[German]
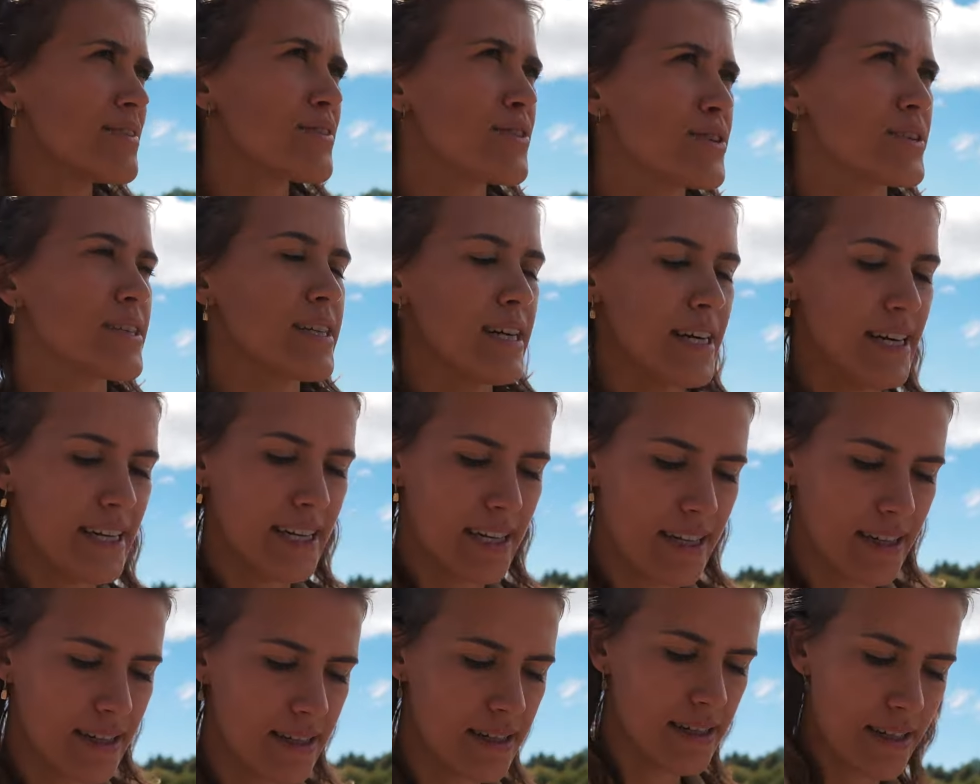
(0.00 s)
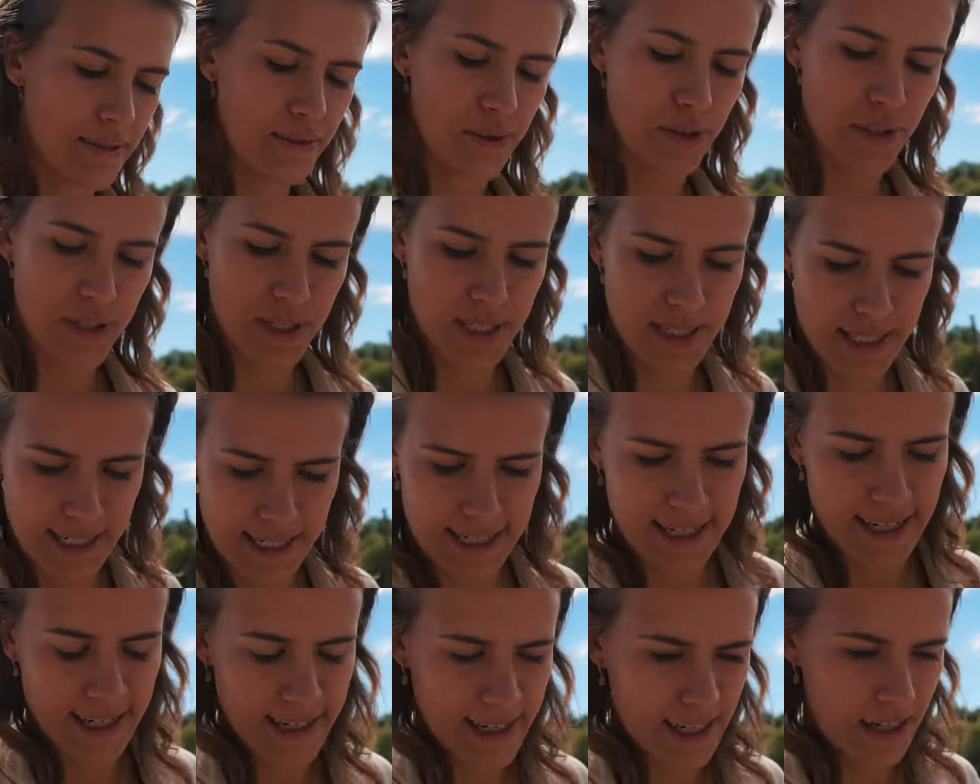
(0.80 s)
Von daher freut sich der
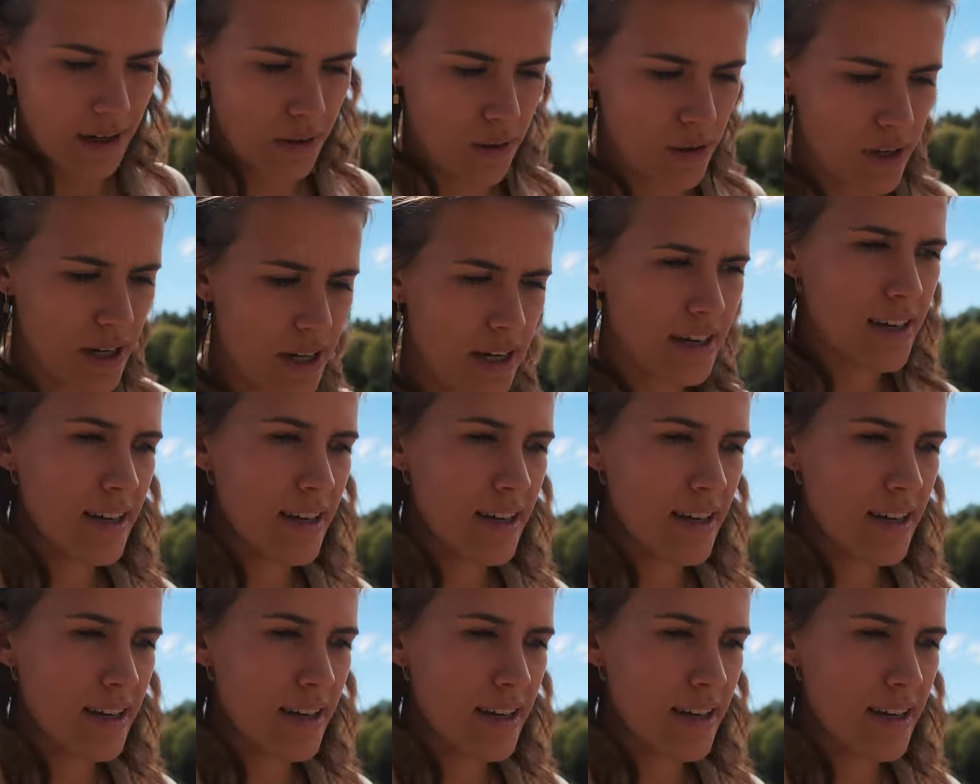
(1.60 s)
Kleine auch,